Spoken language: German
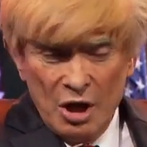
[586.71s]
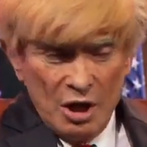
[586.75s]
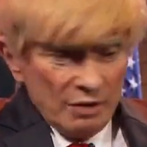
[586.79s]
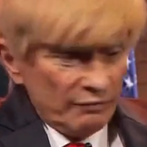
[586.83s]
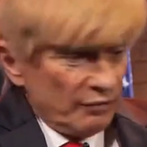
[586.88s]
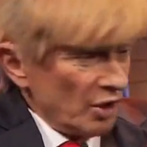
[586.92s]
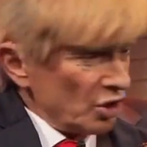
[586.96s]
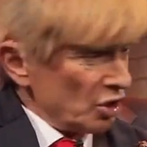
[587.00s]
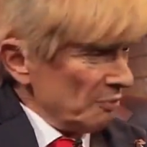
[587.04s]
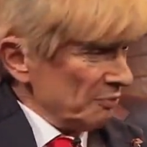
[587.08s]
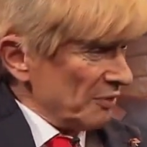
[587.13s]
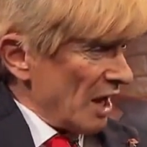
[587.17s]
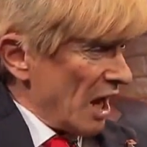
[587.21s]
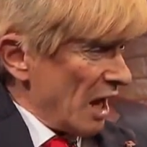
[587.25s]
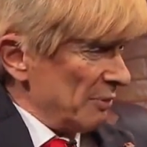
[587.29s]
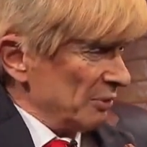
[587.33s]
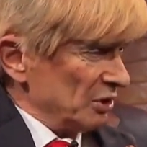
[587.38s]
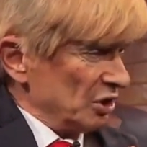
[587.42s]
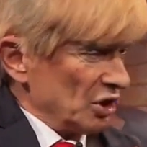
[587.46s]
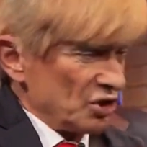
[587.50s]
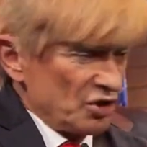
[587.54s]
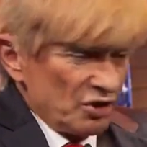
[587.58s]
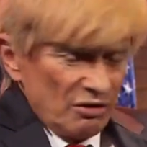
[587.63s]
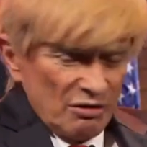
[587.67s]
Warum haben
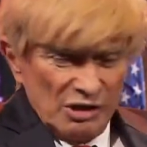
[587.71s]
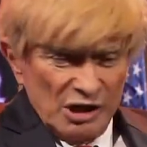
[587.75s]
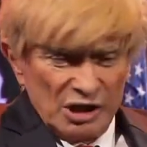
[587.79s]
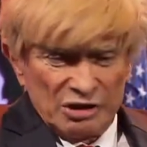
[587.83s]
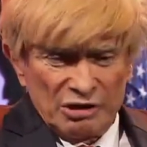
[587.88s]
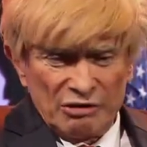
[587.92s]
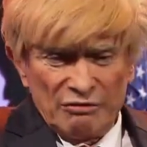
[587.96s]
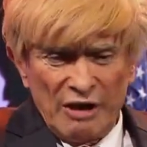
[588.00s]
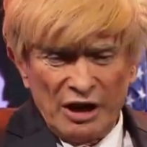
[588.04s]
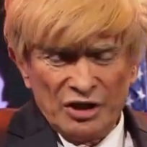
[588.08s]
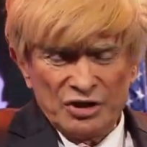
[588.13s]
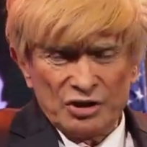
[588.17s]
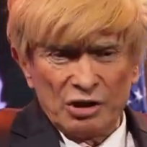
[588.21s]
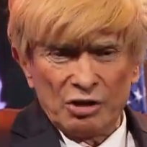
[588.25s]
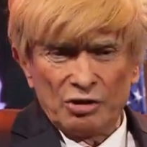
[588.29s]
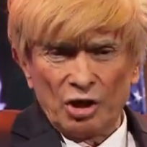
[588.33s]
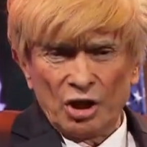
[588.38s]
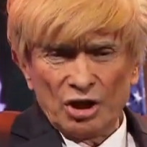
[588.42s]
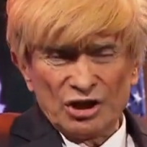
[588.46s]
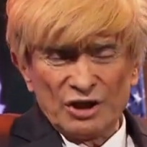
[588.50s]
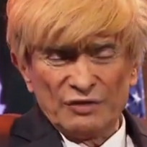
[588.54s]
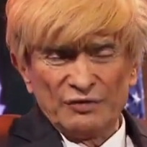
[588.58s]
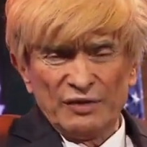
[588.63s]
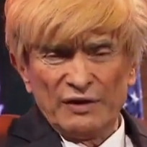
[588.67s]
die Syrier das Recht, die
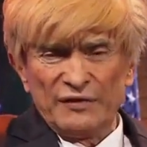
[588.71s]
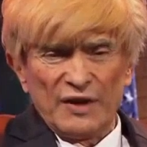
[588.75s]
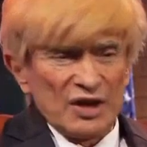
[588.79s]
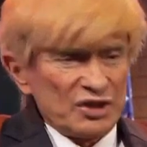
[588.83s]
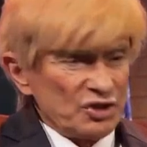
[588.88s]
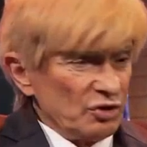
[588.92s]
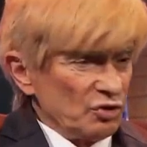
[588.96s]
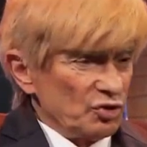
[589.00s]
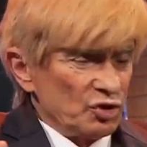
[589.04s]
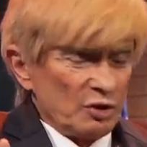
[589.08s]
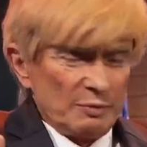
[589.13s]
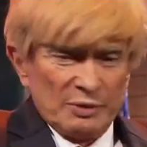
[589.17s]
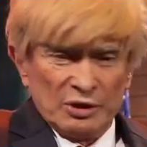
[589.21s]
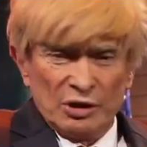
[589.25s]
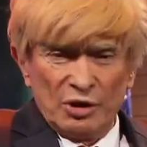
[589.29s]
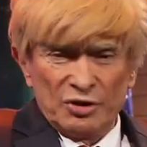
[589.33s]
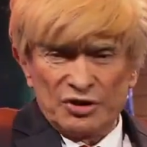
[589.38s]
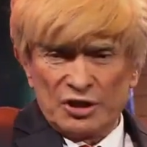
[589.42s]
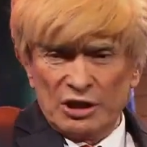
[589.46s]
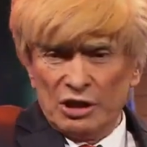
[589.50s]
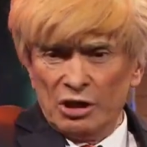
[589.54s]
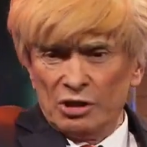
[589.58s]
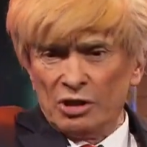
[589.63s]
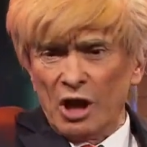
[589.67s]
deutsche Verfassung zu
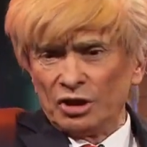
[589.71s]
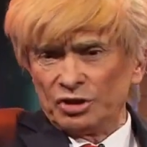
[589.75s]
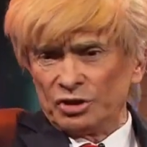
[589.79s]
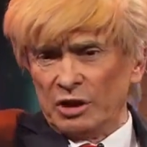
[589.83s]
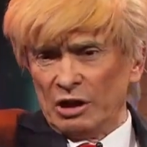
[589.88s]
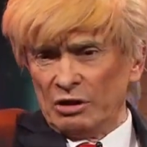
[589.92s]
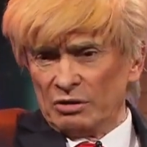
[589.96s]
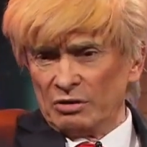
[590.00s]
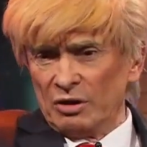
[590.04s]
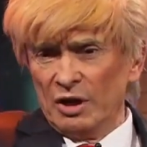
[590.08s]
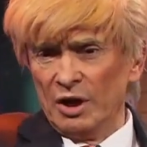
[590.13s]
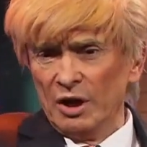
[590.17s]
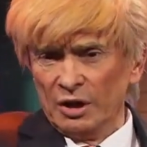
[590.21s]
benutzen in Deutschland?